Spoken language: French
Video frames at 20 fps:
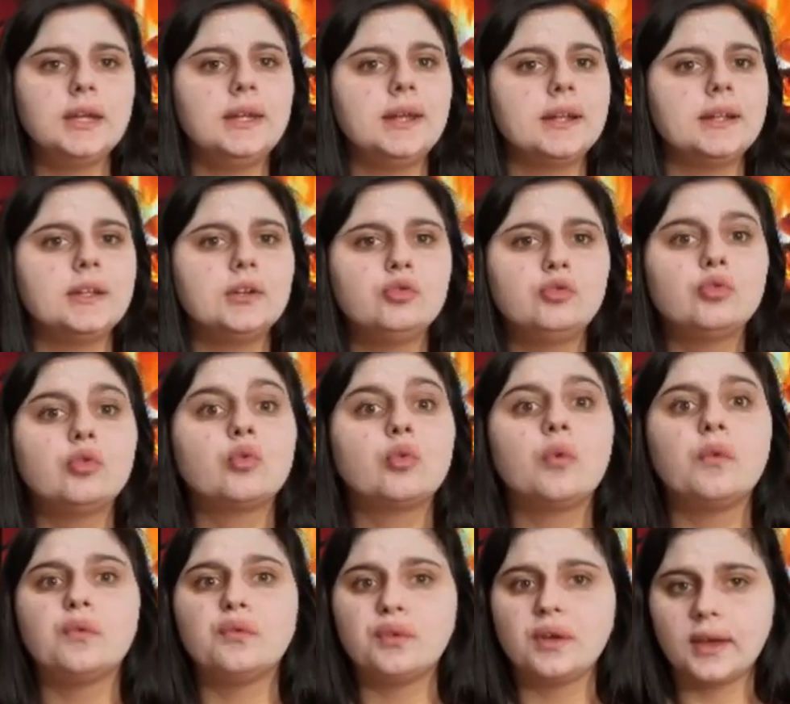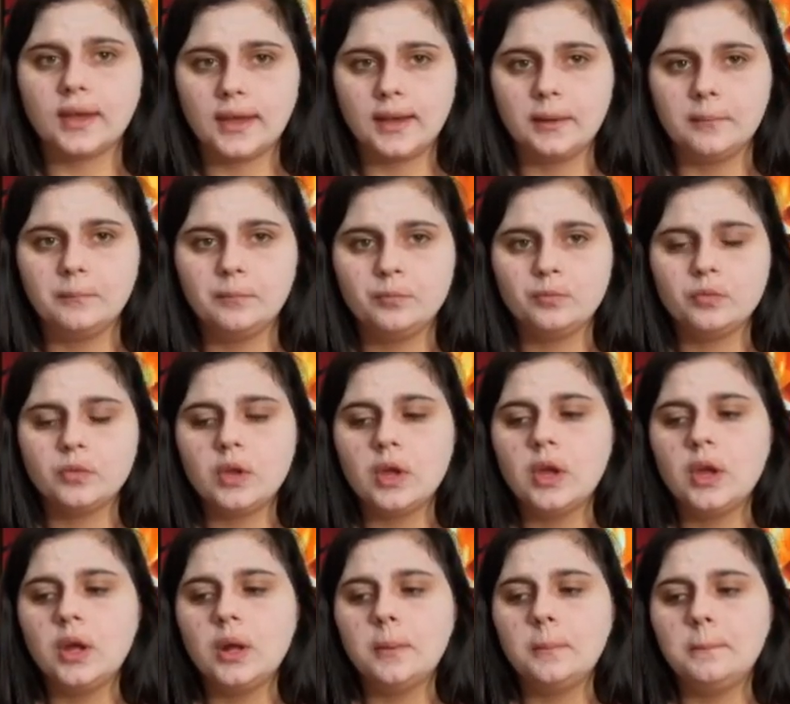Il y a des jours qu'on fait rien.
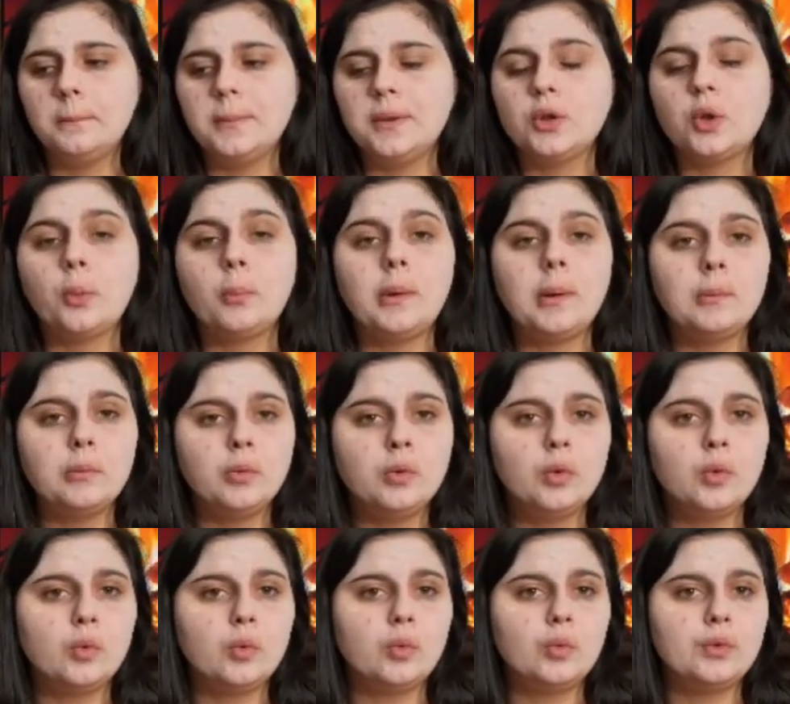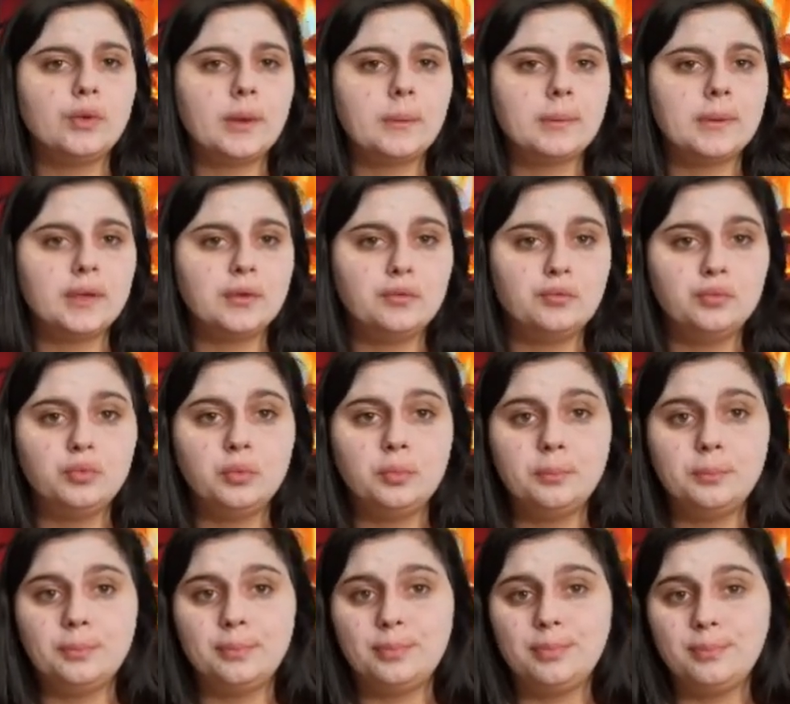Mais normalement, on a prévu
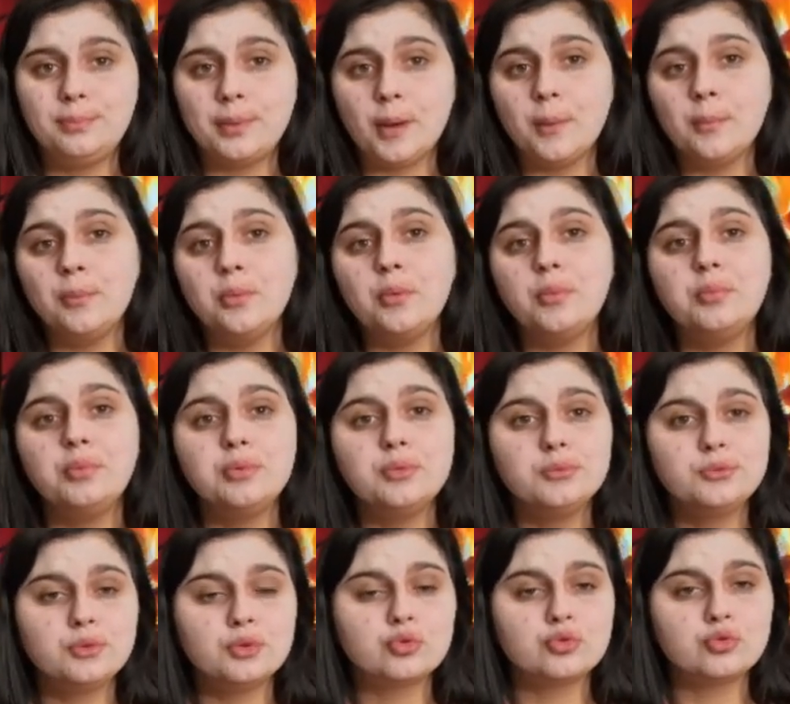un peu plus de